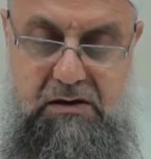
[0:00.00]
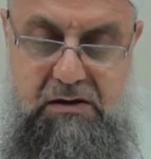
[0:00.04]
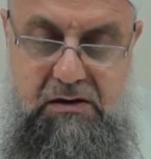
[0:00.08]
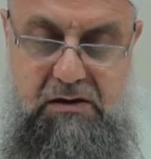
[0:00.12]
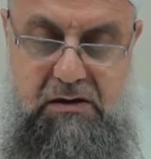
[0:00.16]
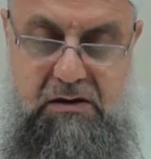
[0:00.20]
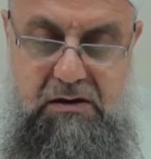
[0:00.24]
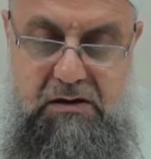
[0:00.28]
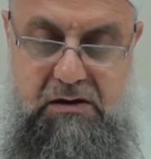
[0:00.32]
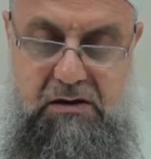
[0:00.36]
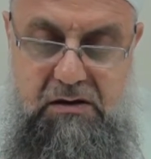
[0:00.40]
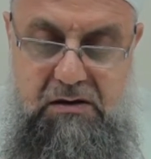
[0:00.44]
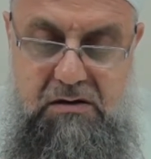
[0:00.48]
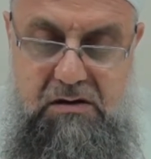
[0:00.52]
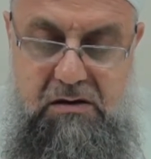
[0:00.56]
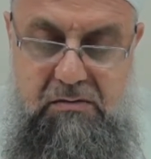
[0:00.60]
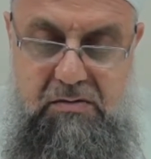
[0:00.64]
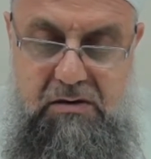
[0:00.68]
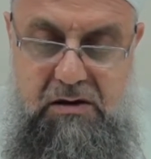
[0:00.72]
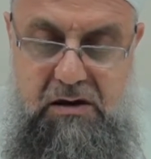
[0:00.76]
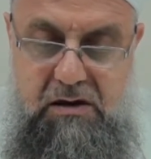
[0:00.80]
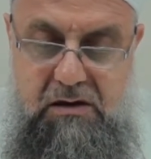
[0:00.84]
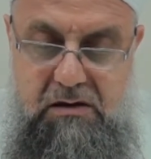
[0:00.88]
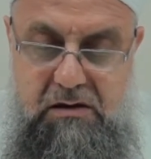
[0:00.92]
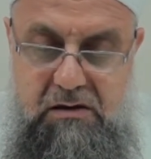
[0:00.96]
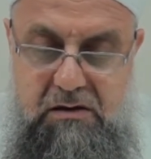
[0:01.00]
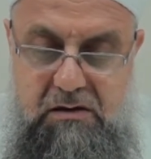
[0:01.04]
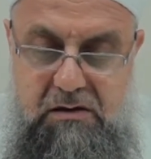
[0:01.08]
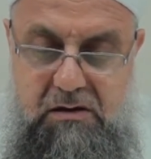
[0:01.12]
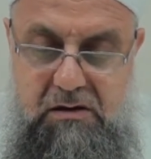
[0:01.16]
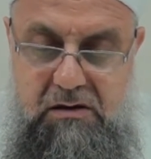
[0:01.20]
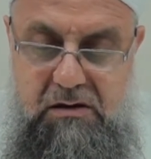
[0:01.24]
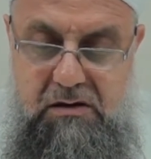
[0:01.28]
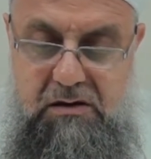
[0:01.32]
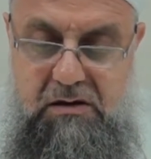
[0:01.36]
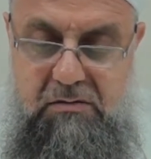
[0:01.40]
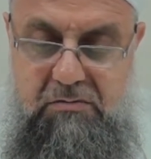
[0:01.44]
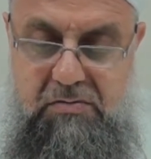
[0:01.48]
Dedi ki Cebrail.
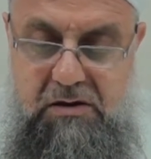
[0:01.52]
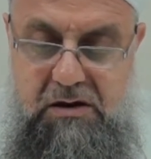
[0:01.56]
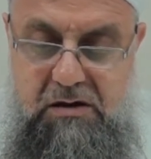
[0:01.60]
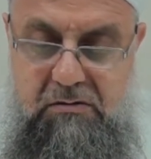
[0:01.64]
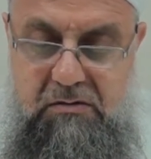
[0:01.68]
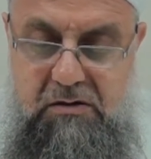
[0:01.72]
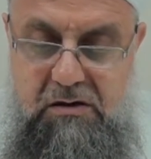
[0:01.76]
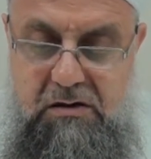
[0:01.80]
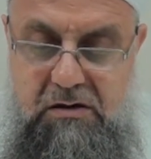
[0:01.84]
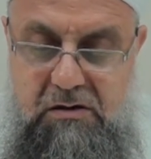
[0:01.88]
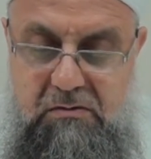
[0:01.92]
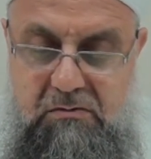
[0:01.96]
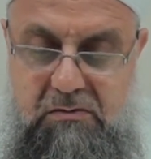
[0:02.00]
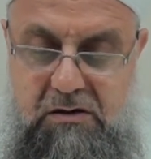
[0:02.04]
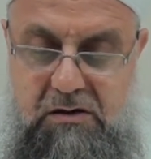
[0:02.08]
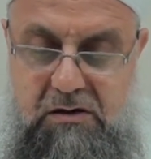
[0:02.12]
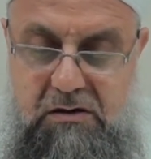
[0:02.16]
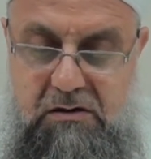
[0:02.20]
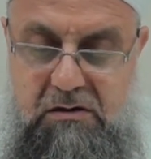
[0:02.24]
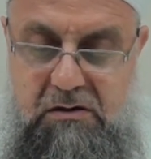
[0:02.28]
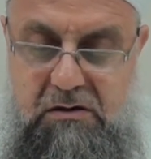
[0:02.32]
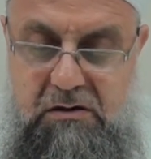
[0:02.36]
Dedi ki beraberinde kim var?